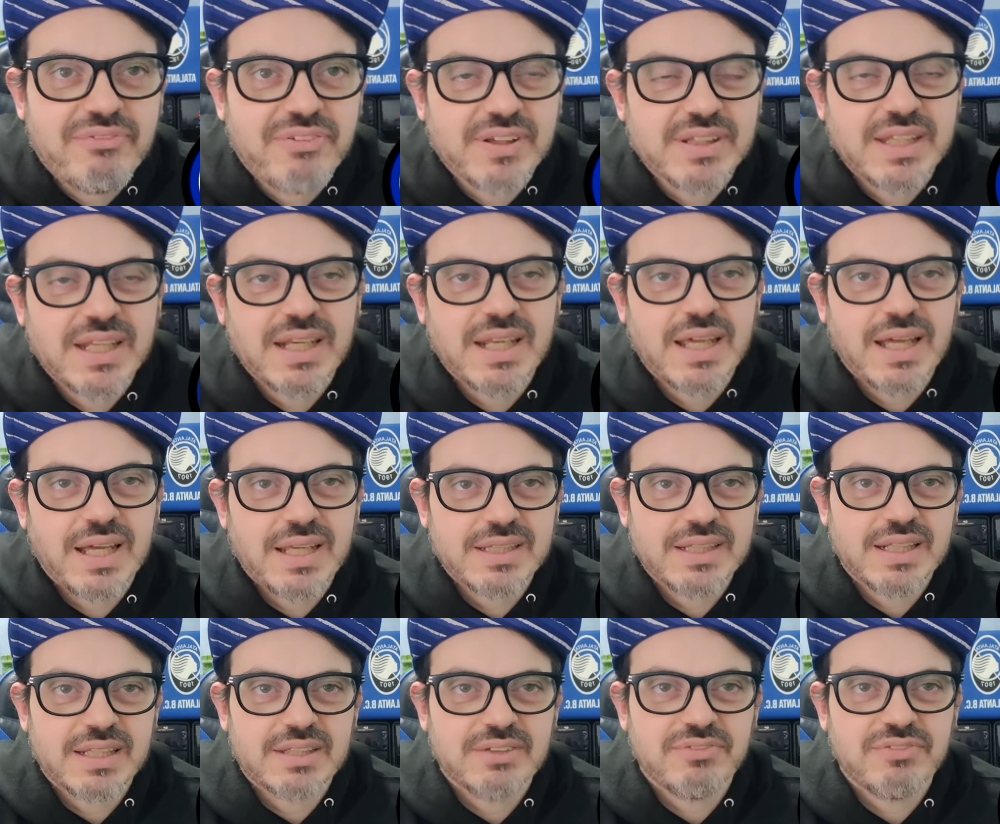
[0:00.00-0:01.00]
della,
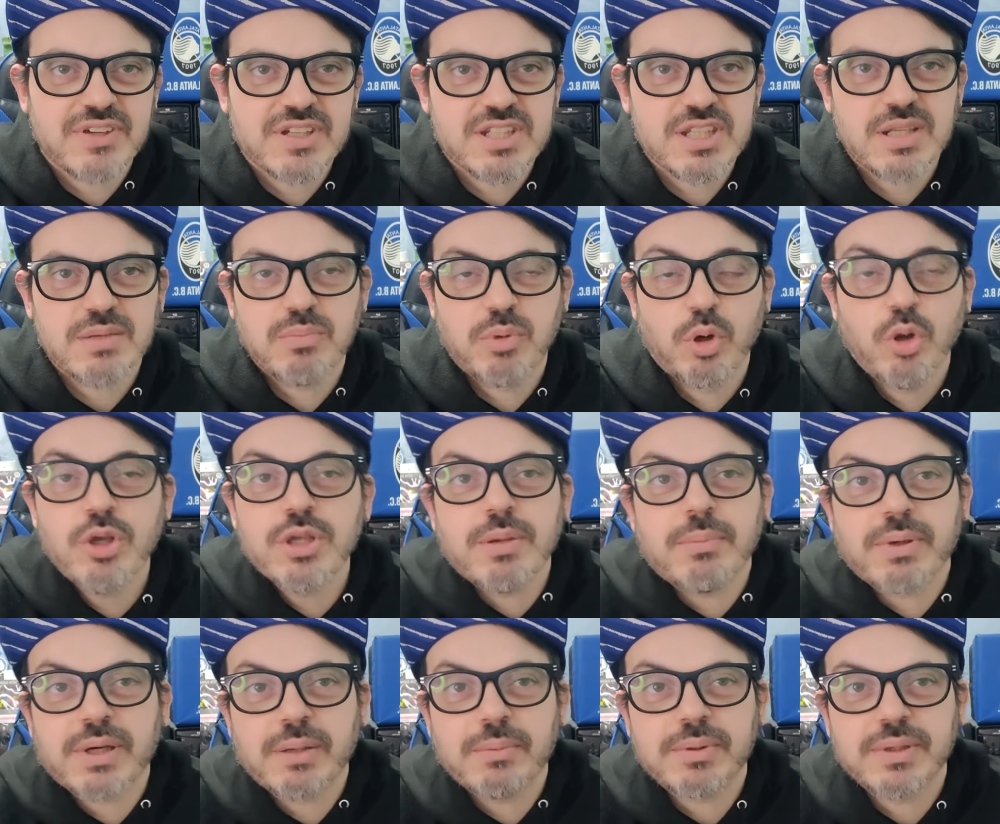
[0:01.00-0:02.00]
della, difesa del Bologna,
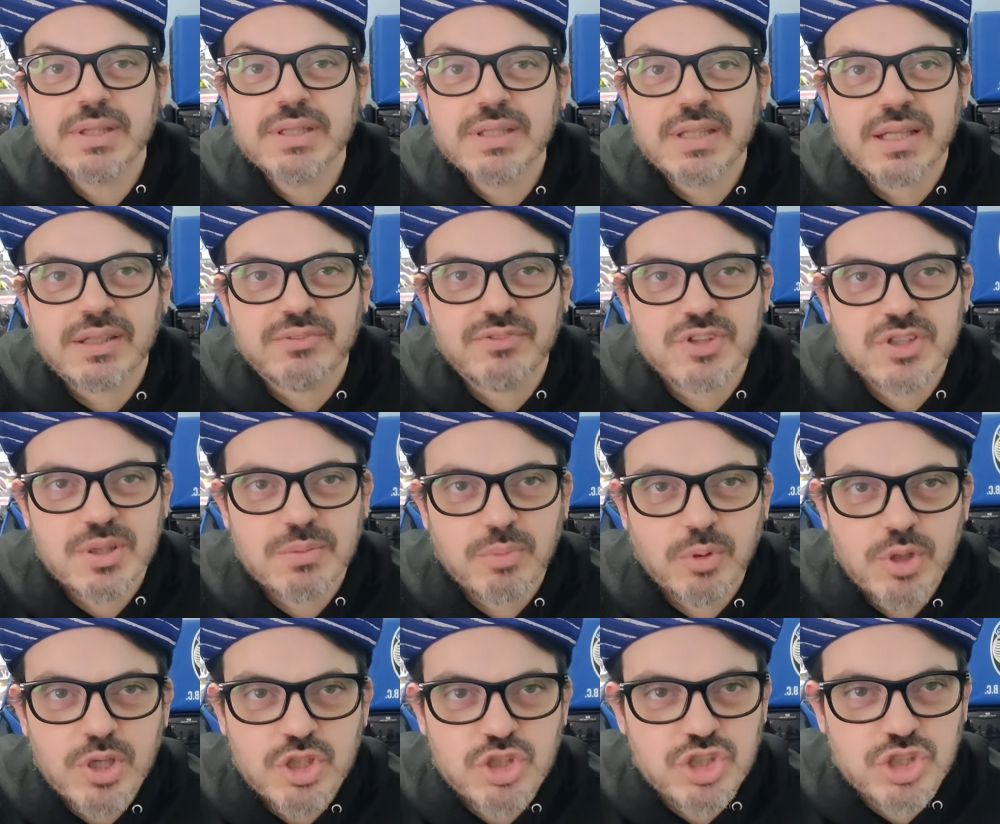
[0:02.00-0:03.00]
perché praticamente la difesa del
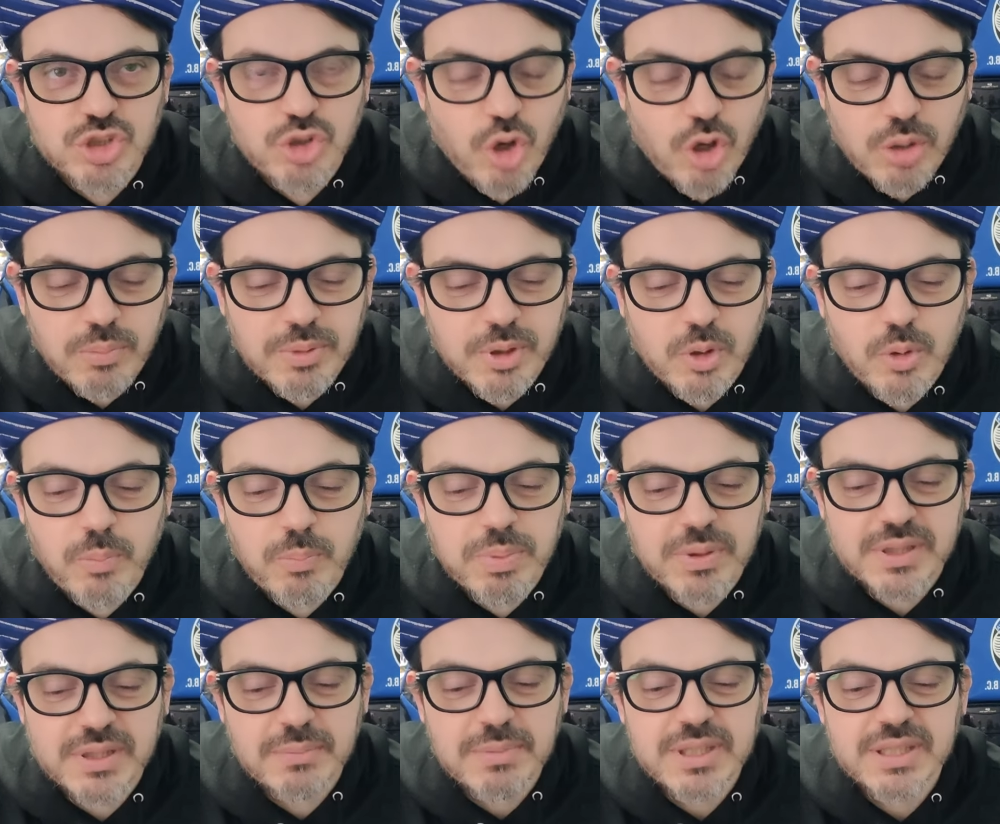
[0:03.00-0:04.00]
Bologna si dorme
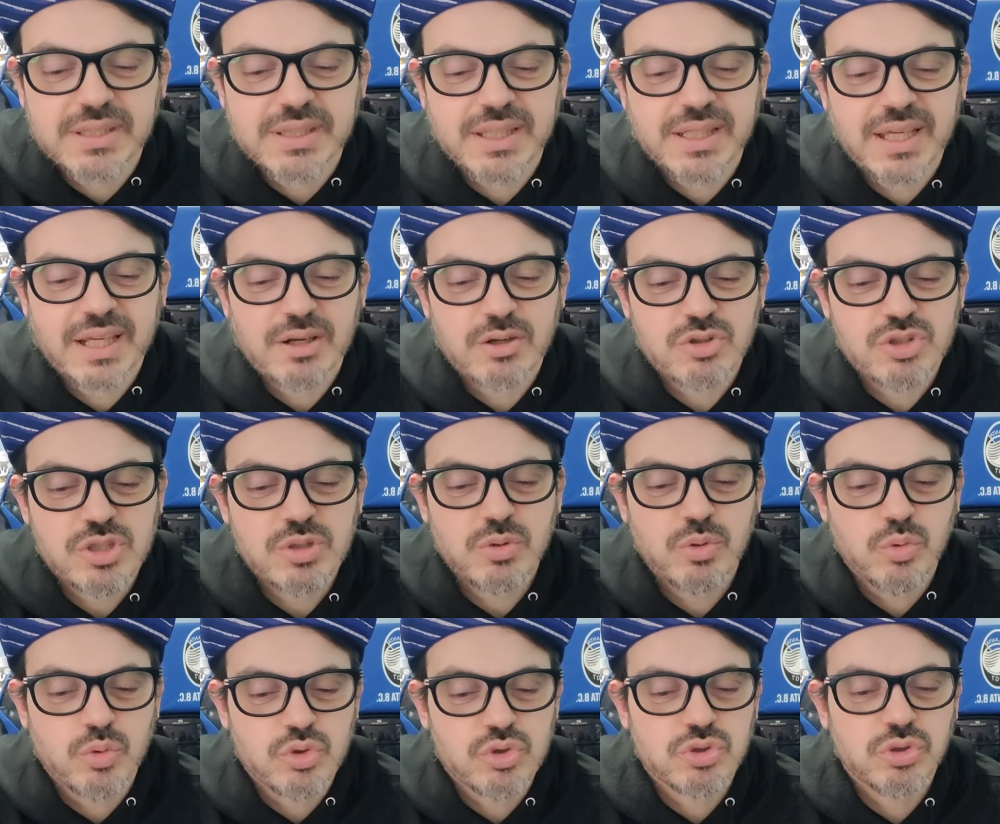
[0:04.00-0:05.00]
completamente Carlos
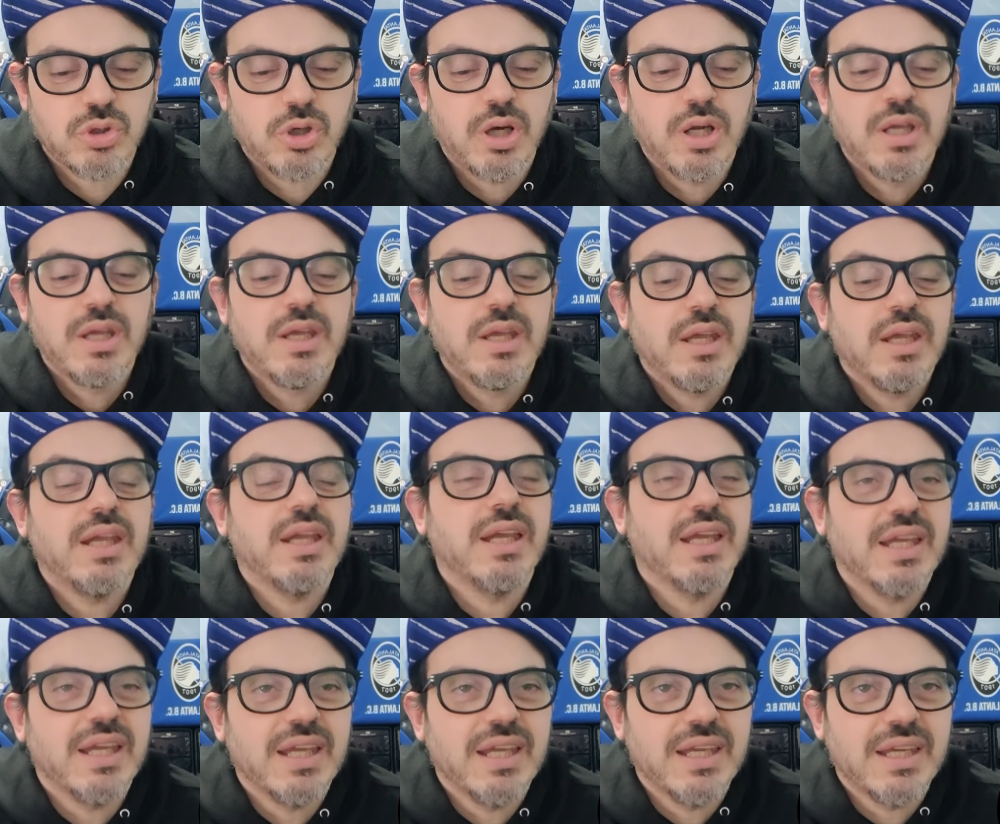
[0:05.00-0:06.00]
Augusto
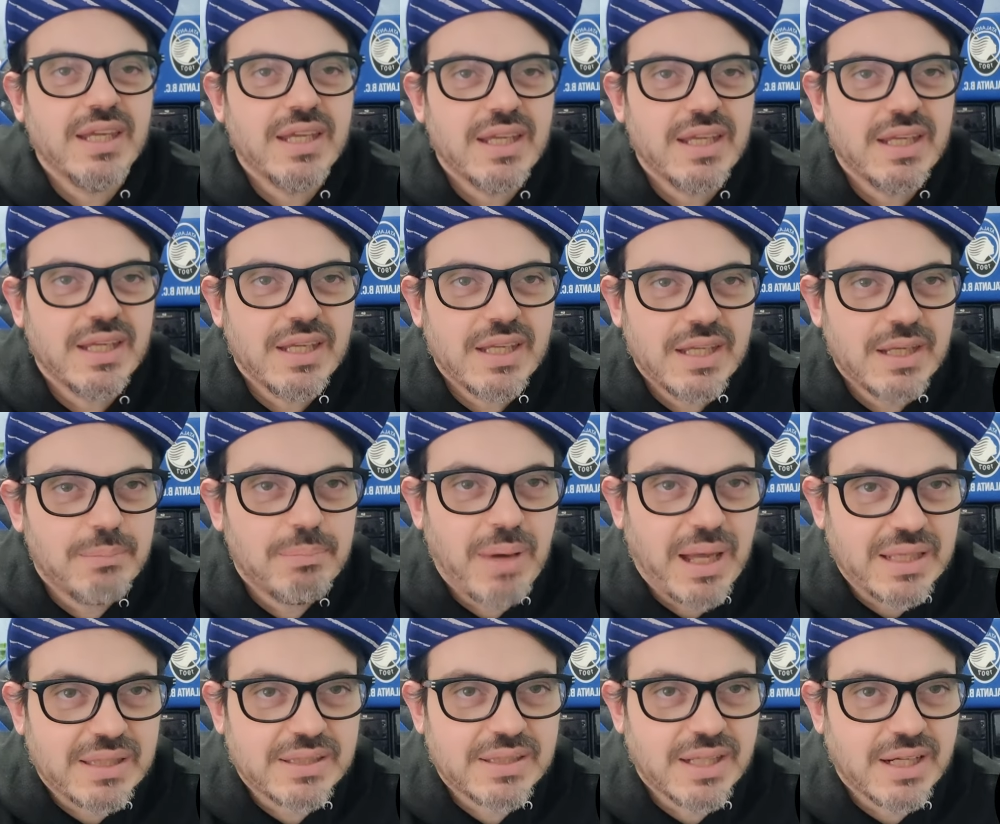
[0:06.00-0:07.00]
e, e
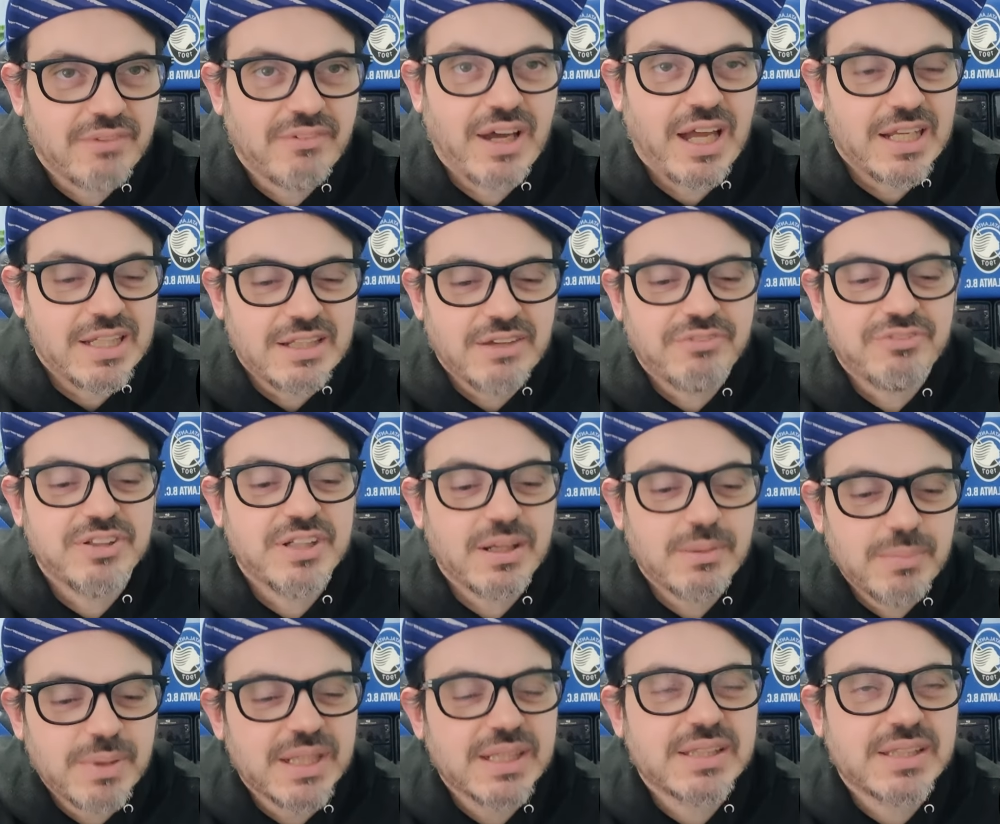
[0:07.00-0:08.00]
batte Ravaglia,
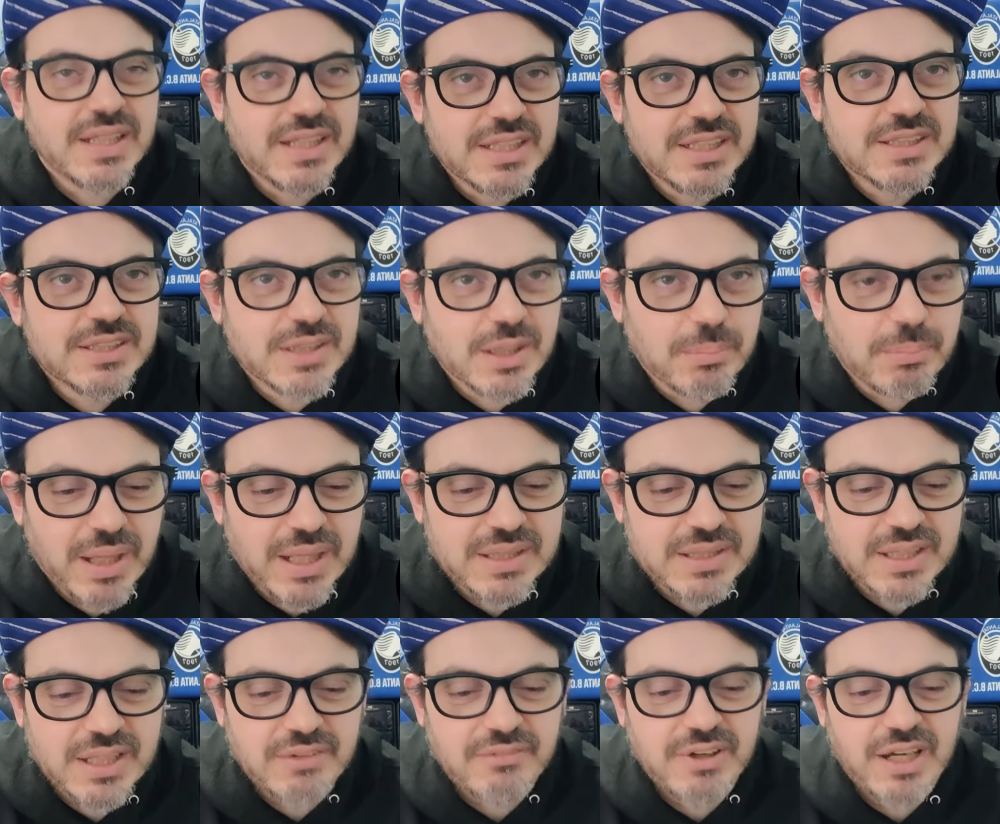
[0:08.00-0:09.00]
finalmente l'Inter
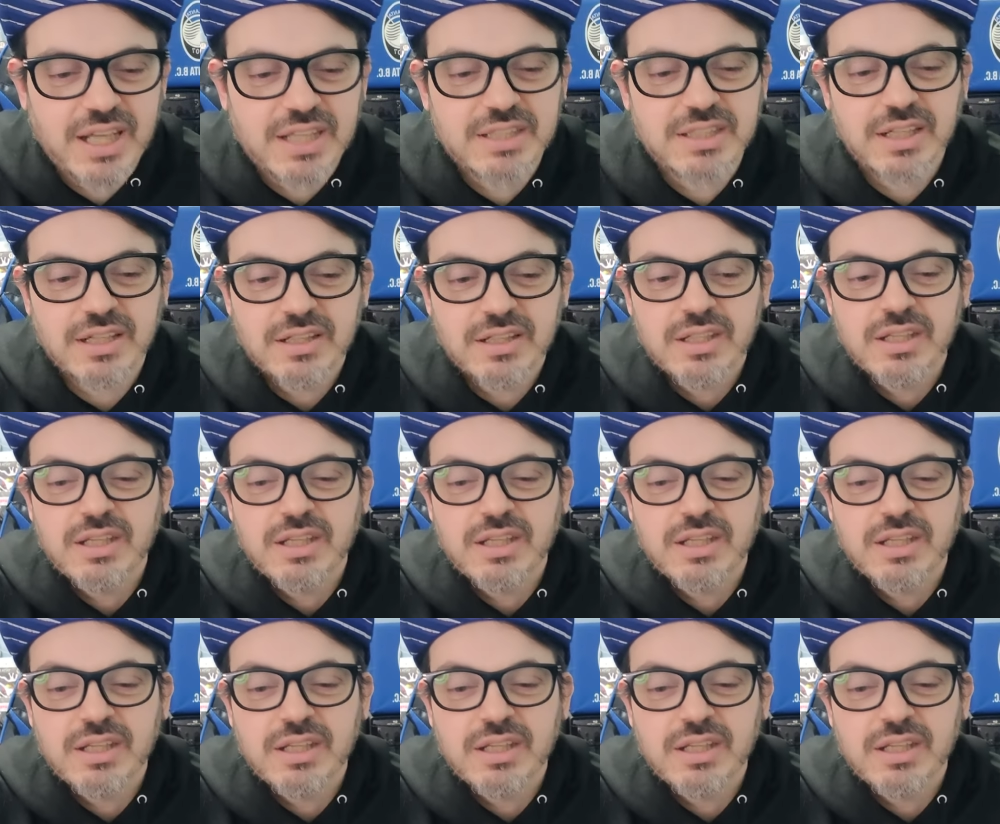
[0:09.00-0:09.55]
batte Ravaglia.